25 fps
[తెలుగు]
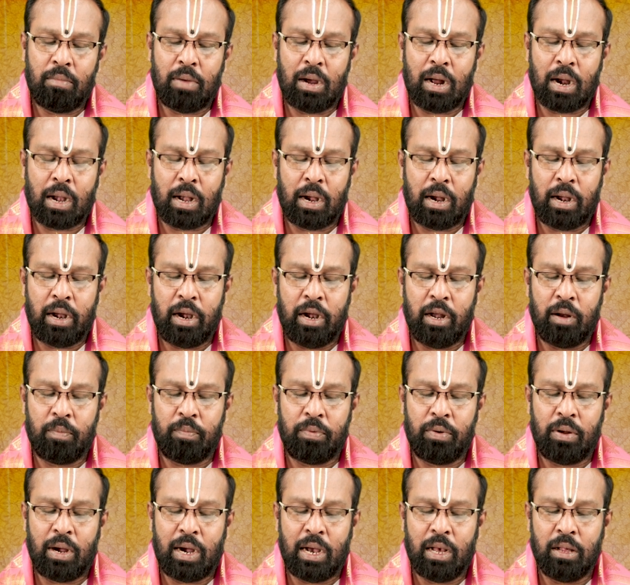
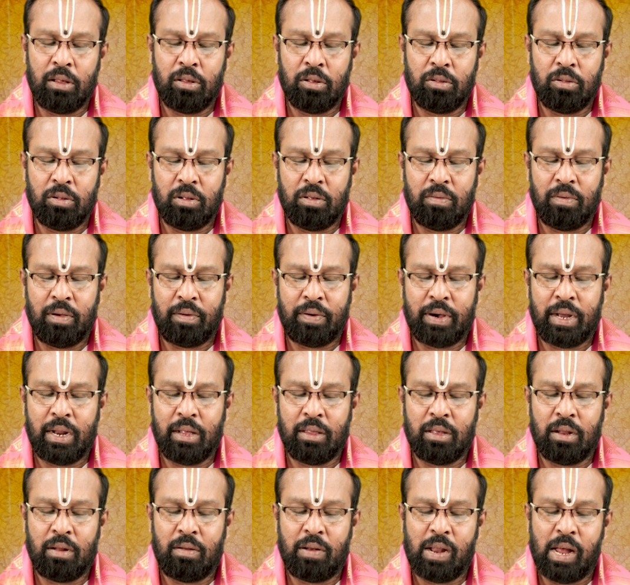మాట్లాడేటప్పుడు ఆచితూ
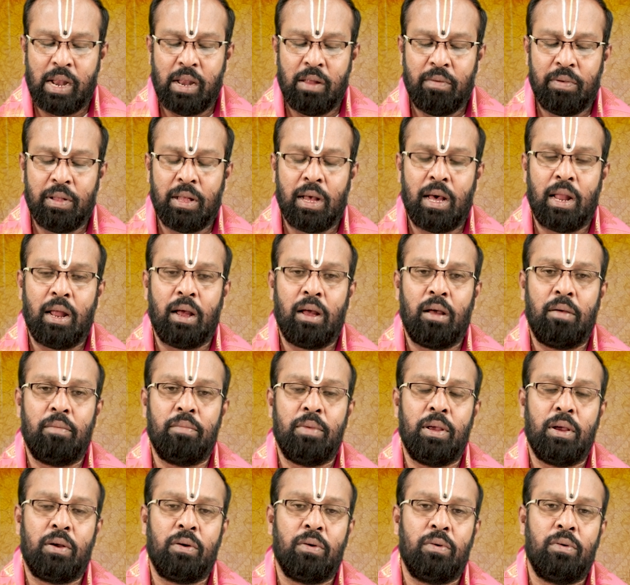వ్యవహరించడం వల్ల అన్ని విధాలుగా
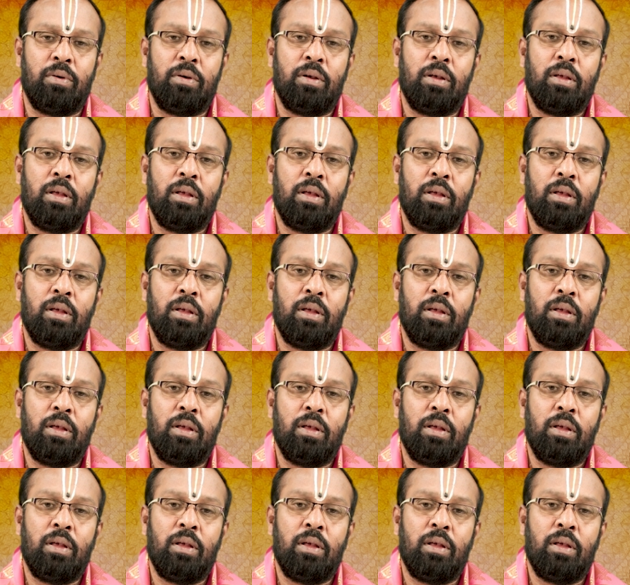మీకు